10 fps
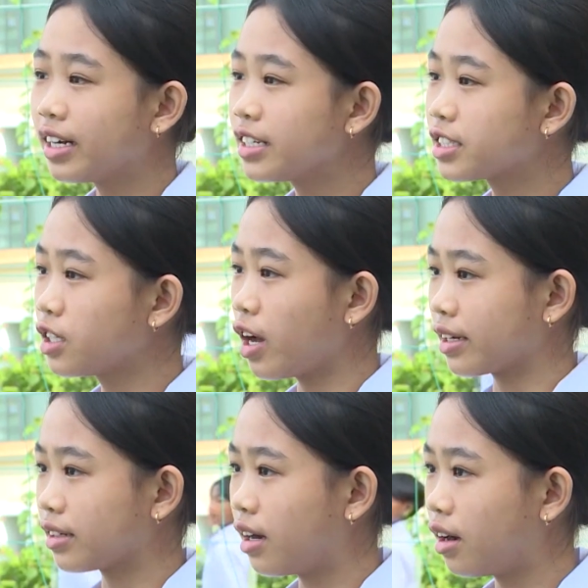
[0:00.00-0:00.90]
ờ, sinh
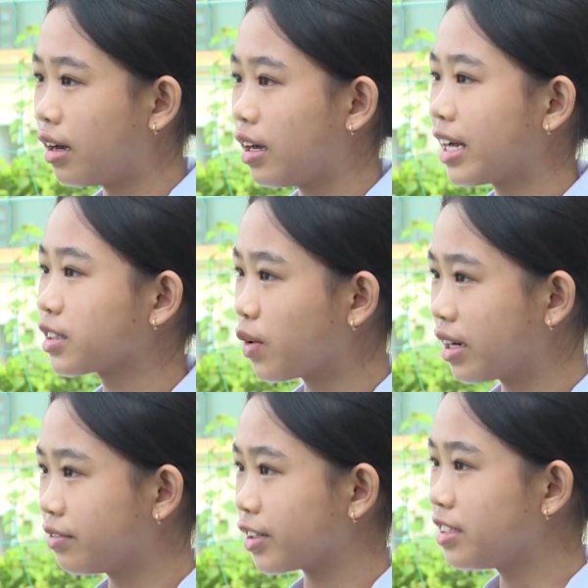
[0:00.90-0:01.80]
hoạt ờ, hàng
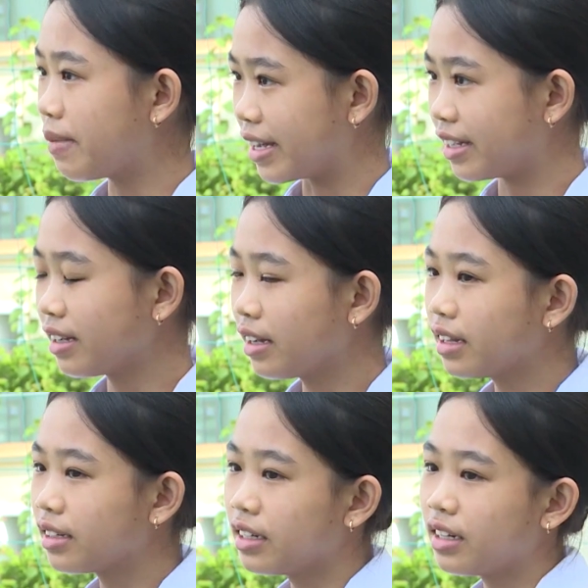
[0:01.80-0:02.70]
tuần vào thứ bảy
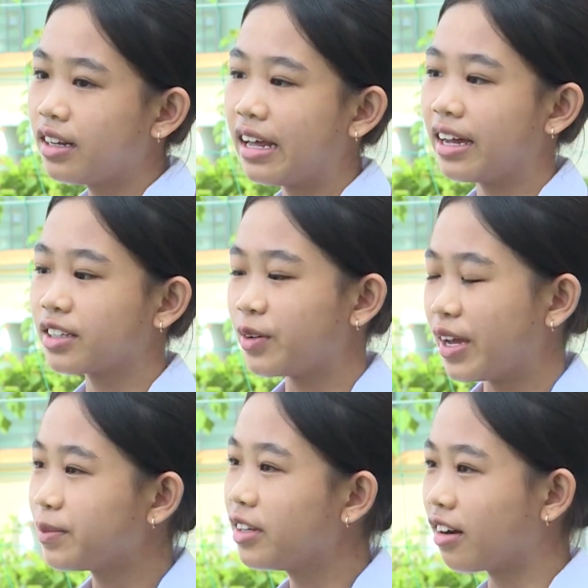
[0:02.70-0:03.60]
là tụi
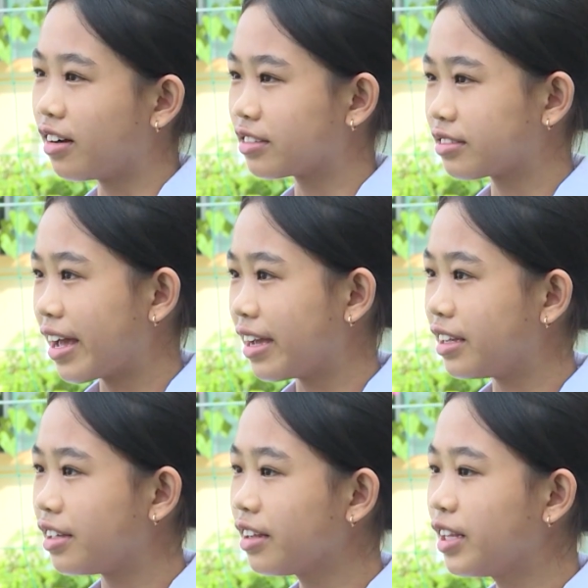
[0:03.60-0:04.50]
em được ờ, thầy
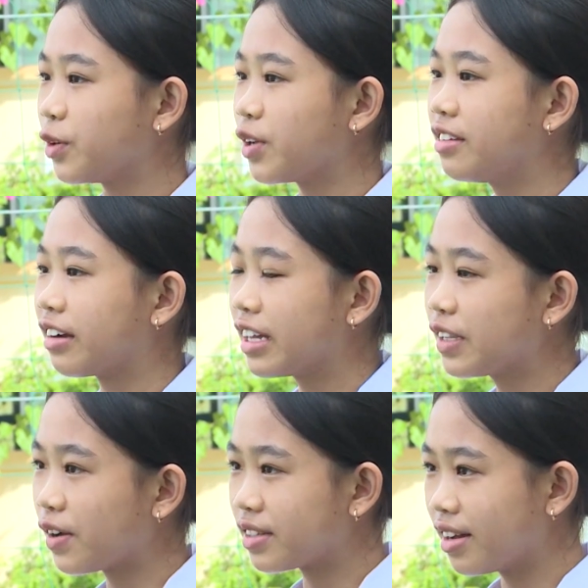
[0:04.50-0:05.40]
giới thiệu cho những cái
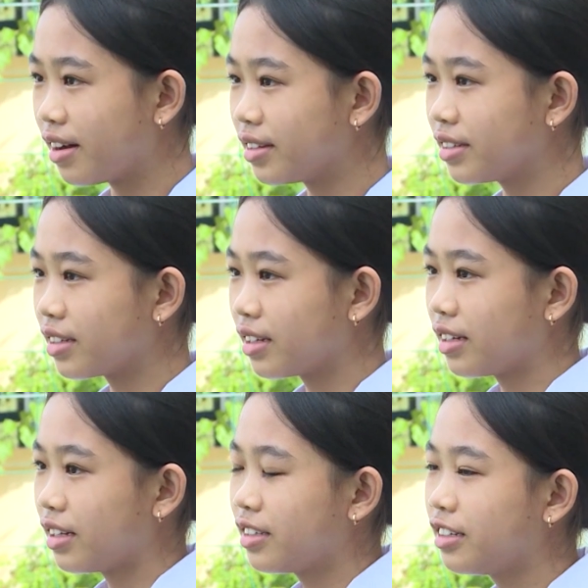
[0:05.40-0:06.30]
trò chơi
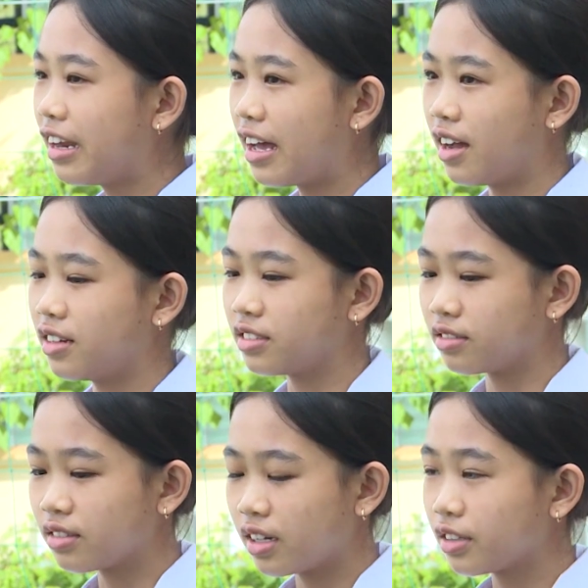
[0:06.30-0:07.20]
như là
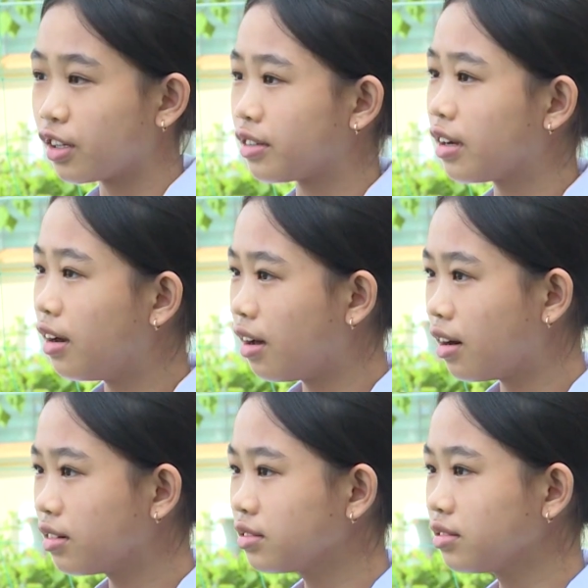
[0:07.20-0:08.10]
trò chơi
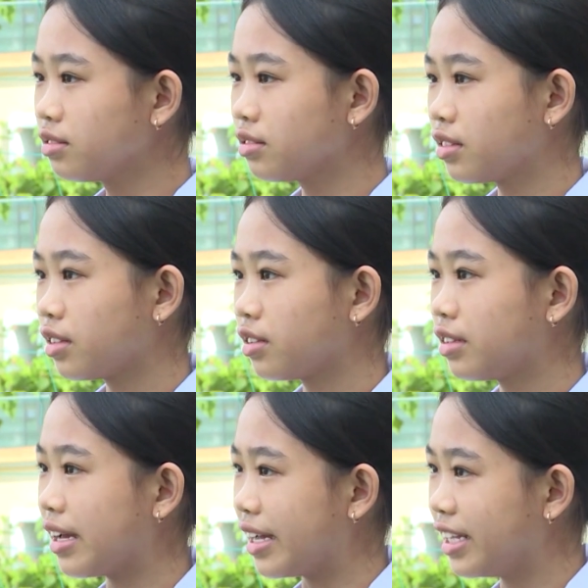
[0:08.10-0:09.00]
lớn,
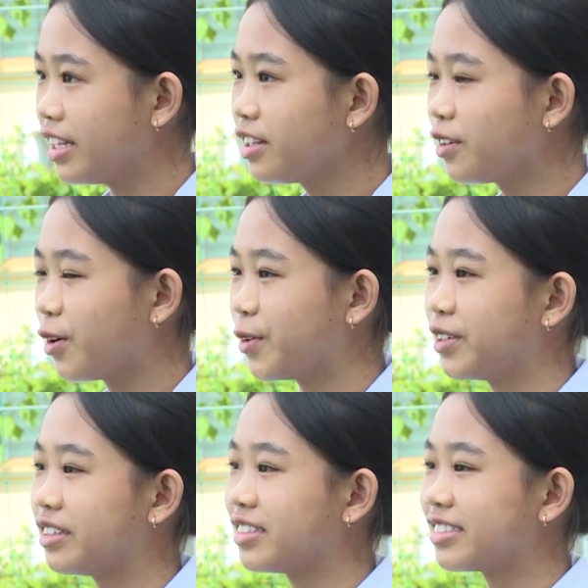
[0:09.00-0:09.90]
nhảy
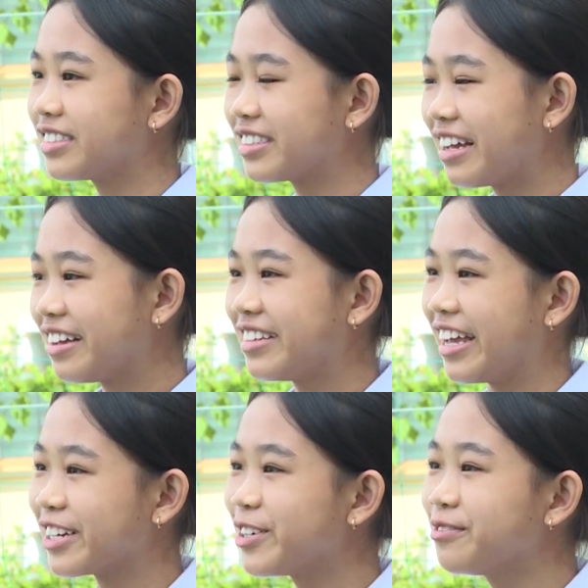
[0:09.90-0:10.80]
rồi
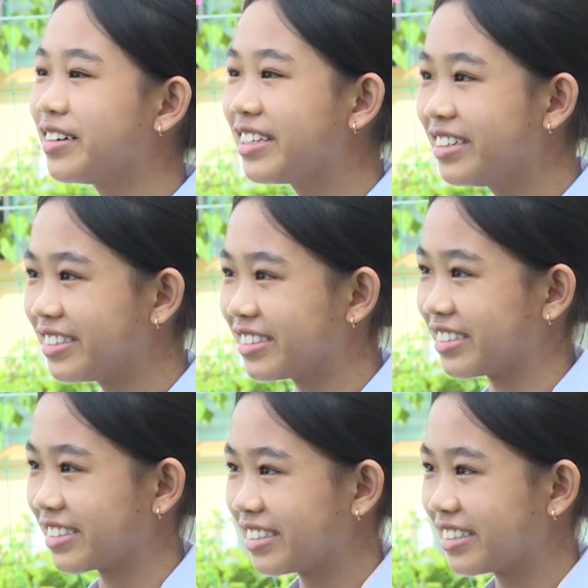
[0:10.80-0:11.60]
nhảy cùng với trường.